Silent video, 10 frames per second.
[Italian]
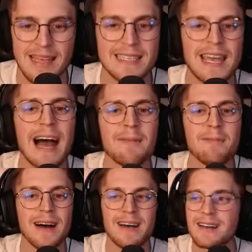Che
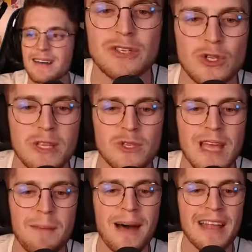scam! Sono stato
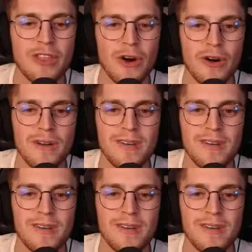scammato!